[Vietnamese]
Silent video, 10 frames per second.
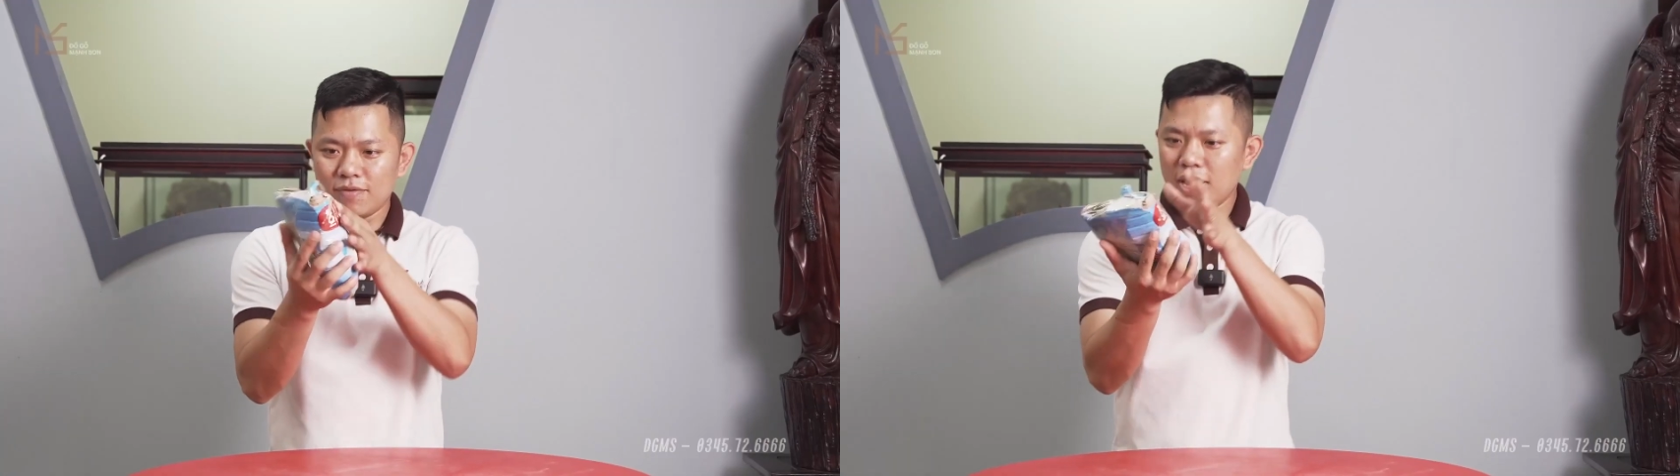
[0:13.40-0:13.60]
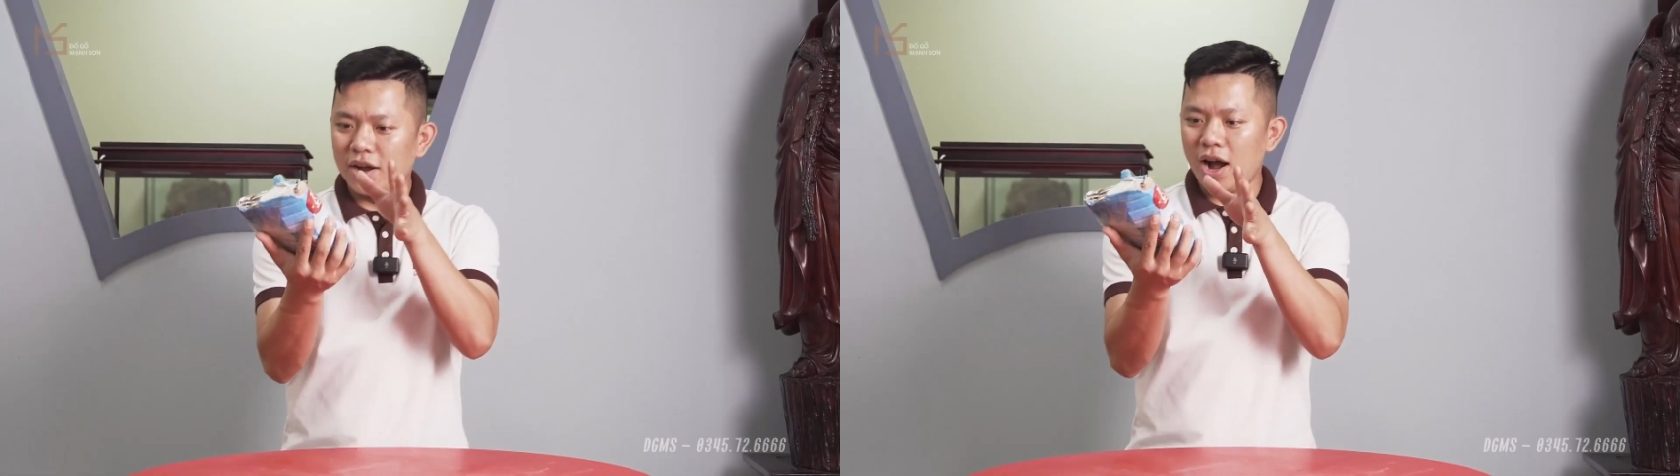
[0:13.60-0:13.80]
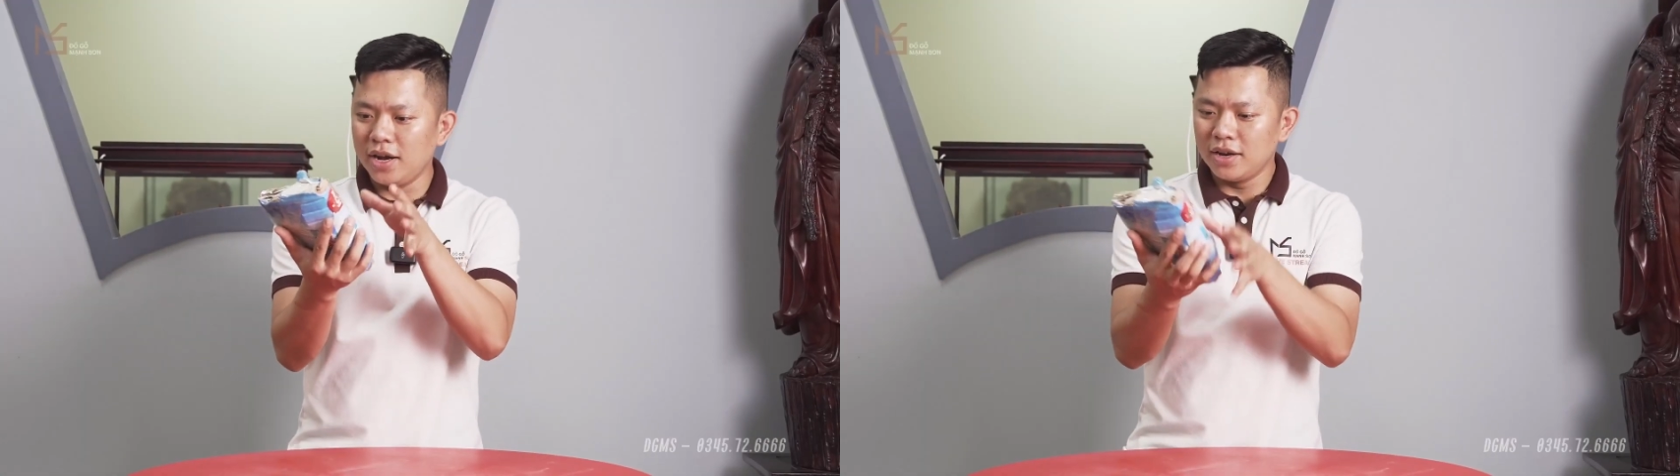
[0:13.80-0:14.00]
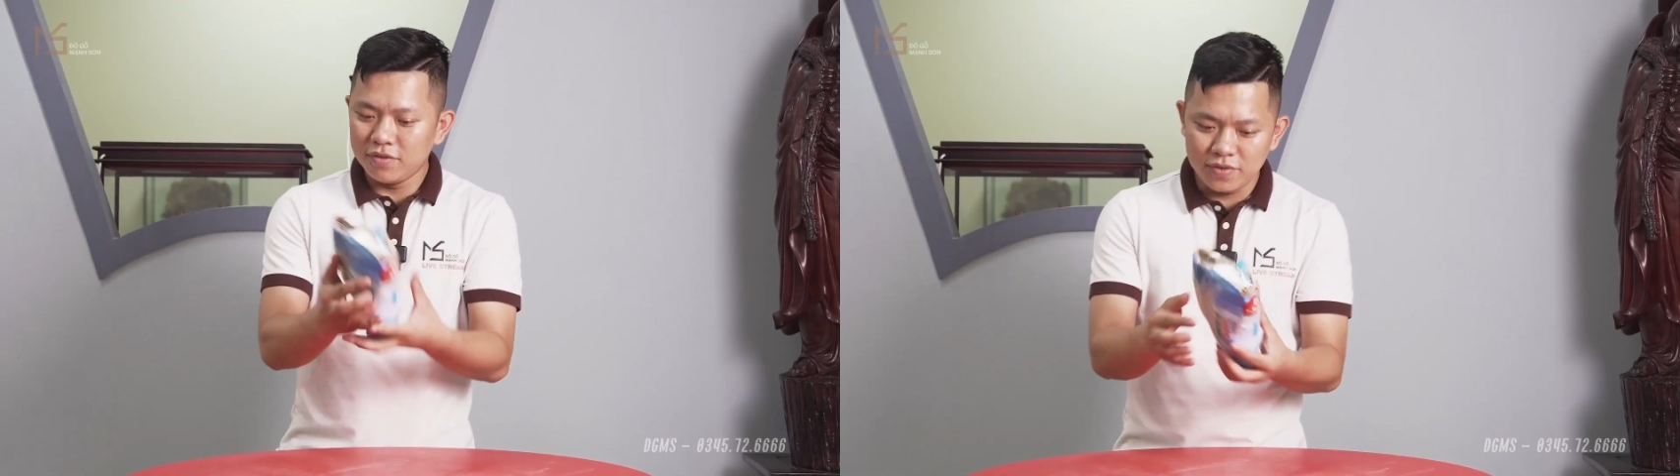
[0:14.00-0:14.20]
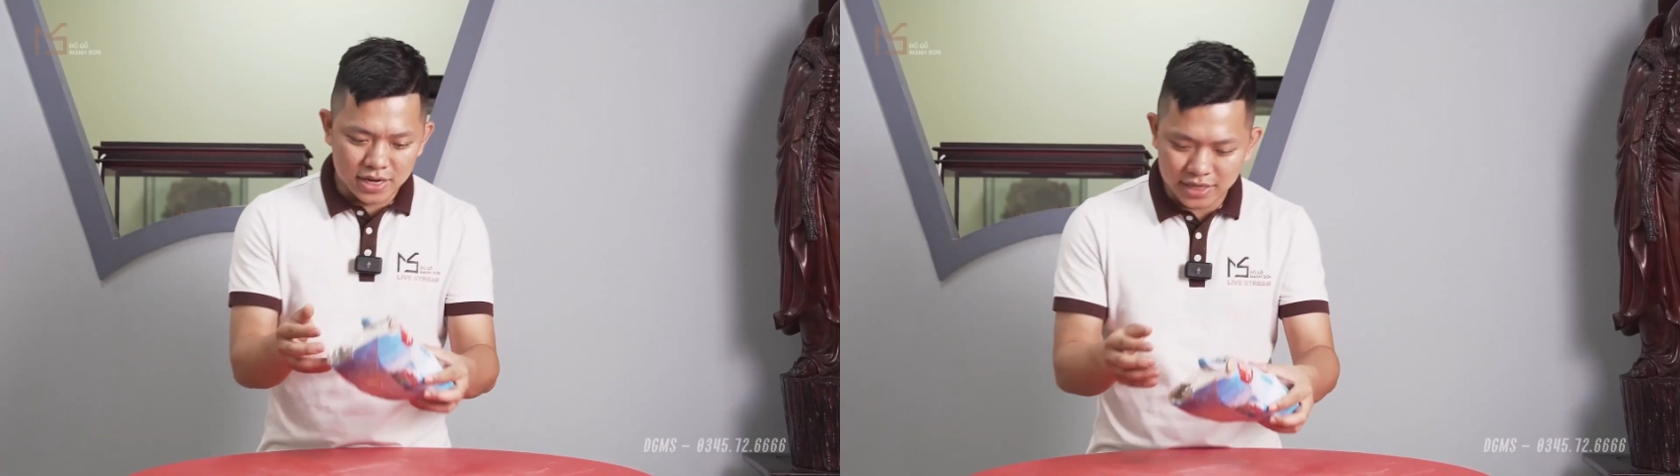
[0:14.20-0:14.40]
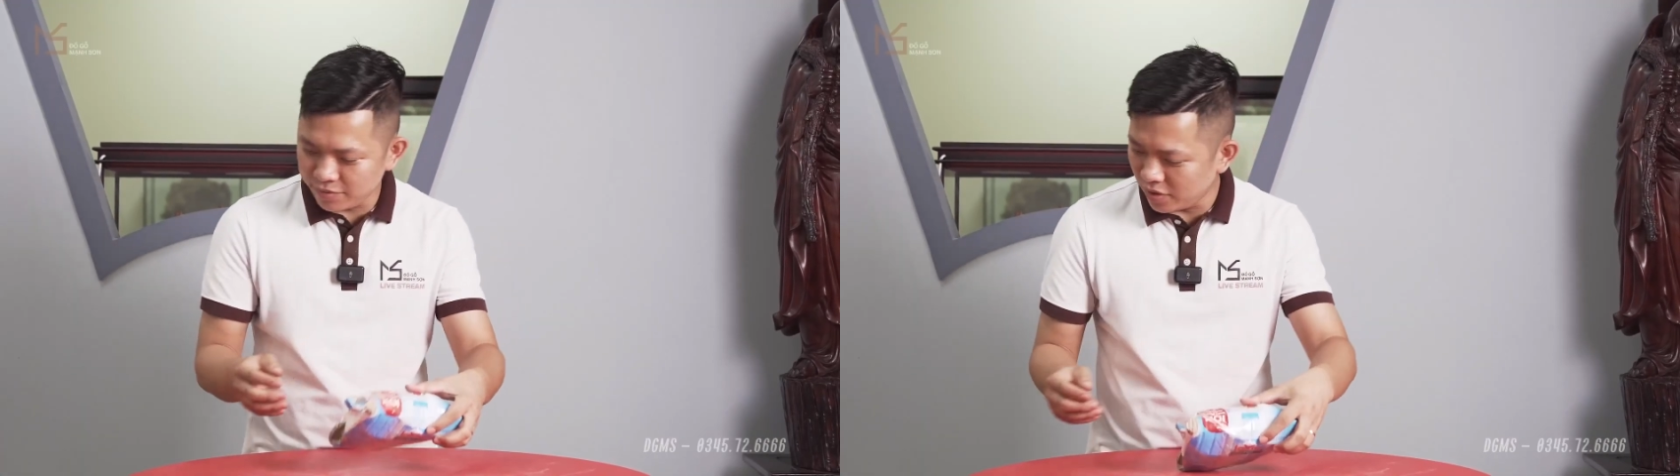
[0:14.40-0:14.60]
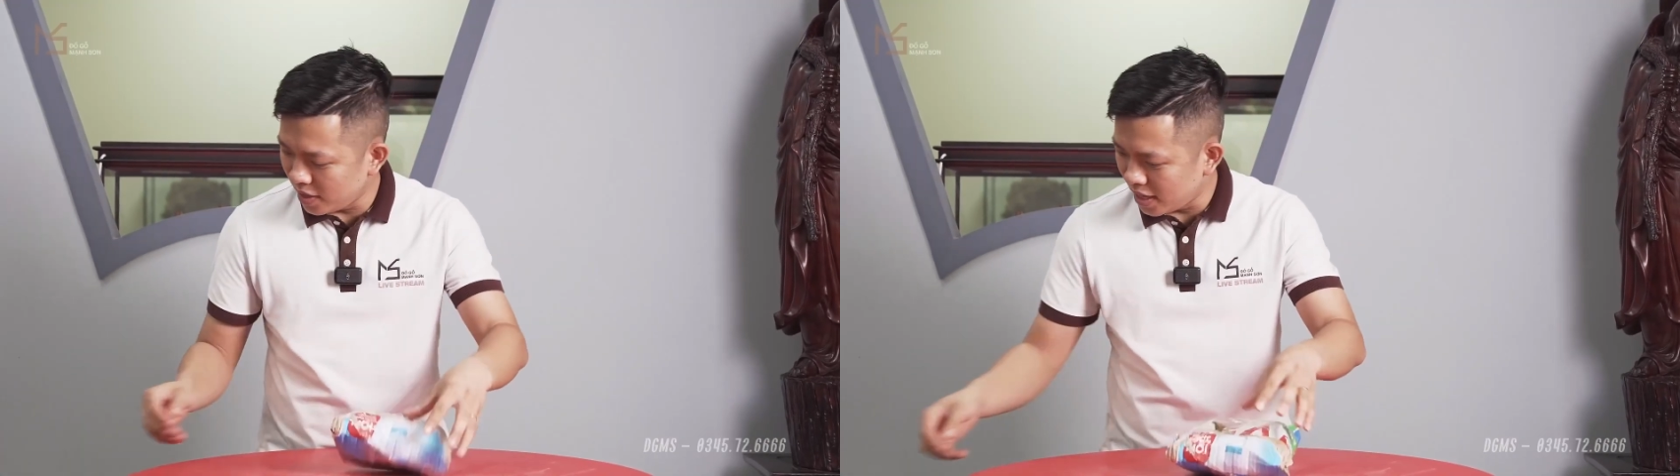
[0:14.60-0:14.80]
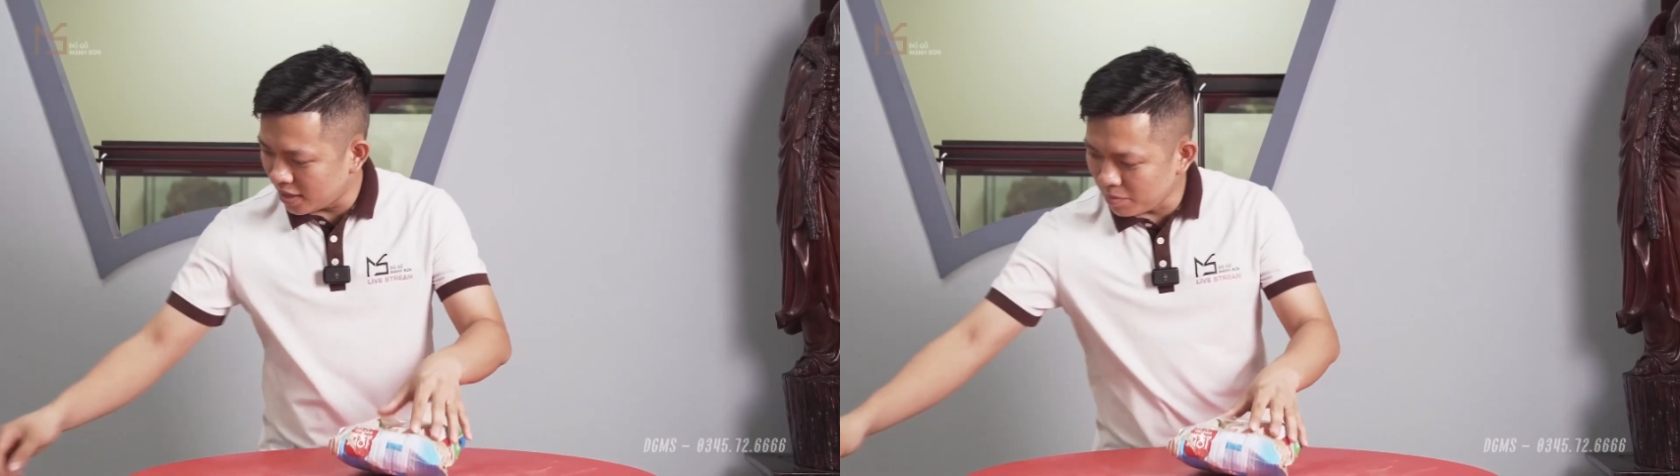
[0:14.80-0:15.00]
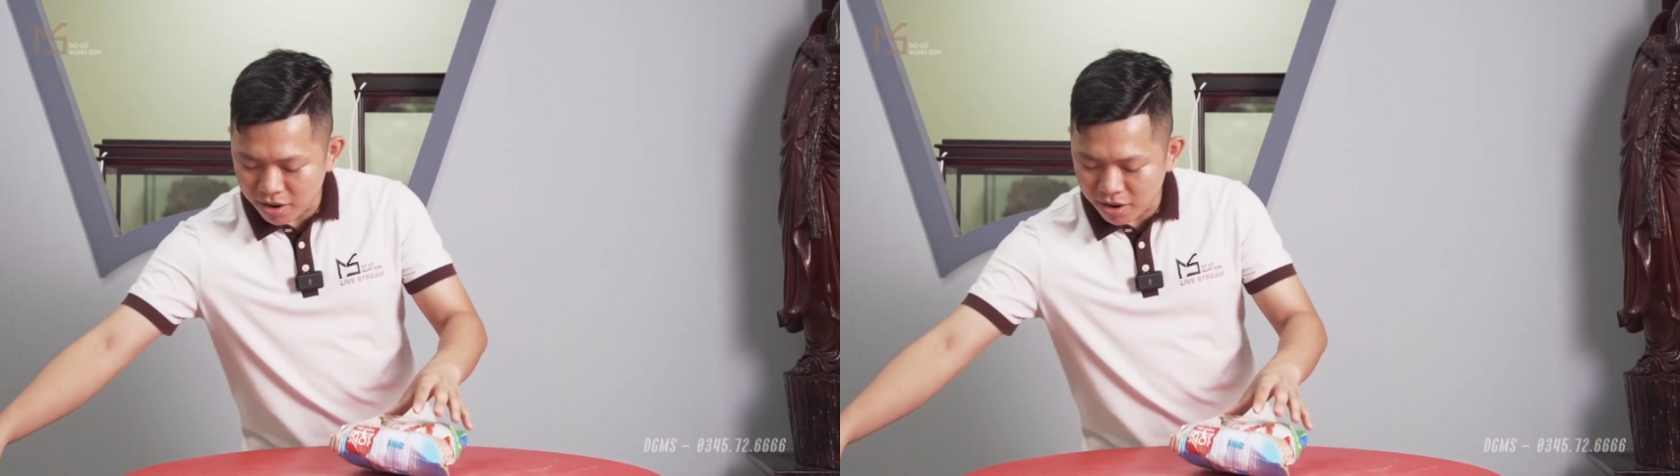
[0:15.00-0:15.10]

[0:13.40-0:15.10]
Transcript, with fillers: Đây rồi Và xem cho là